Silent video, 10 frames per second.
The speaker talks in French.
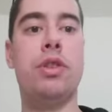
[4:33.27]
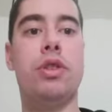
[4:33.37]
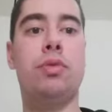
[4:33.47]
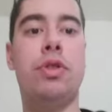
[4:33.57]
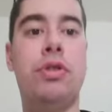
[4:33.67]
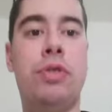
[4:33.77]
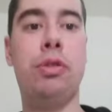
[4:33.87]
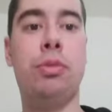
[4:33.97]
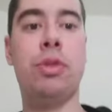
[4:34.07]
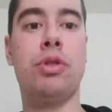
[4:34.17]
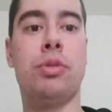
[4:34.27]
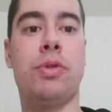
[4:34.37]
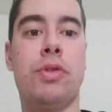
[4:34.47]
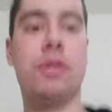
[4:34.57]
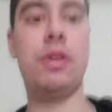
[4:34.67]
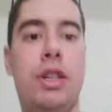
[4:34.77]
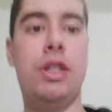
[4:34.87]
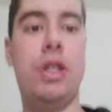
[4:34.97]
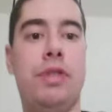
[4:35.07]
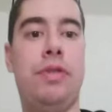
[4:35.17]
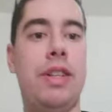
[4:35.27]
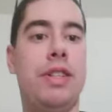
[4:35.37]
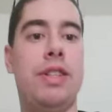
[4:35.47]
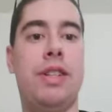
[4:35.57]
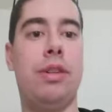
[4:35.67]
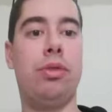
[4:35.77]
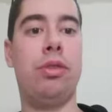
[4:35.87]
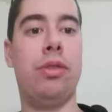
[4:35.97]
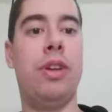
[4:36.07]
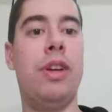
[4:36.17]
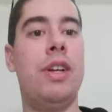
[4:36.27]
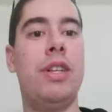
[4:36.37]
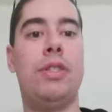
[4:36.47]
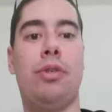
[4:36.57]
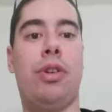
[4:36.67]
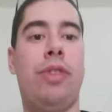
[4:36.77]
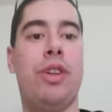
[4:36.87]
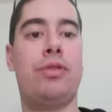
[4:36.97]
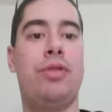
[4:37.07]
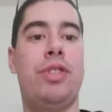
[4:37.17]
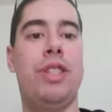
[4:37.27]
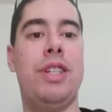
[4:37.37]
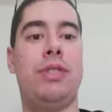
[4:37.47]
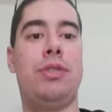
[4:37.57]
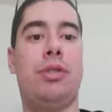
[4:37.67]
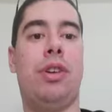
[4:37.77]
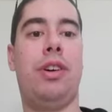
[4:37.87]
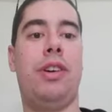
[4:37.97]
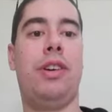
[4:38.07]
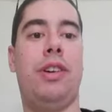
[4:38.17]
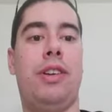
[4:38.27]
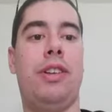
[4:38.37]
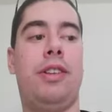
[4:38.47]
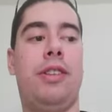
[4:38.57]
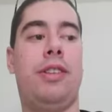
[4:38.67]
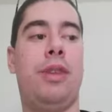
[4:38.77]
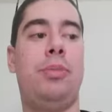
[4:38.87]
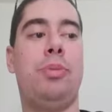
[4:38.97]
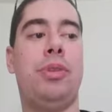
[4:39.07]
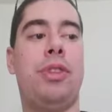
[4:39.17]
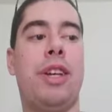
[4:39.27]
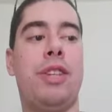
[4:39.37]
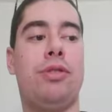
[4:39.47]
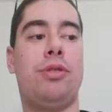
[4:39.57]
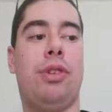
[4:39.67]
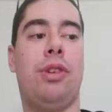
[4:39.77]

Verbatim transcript: Je me suis fait comprendre, je pense. Et je vais insister longtemps. Ça en revient à ce que je disais sur, euh, dans l'un de mes podcasts sur,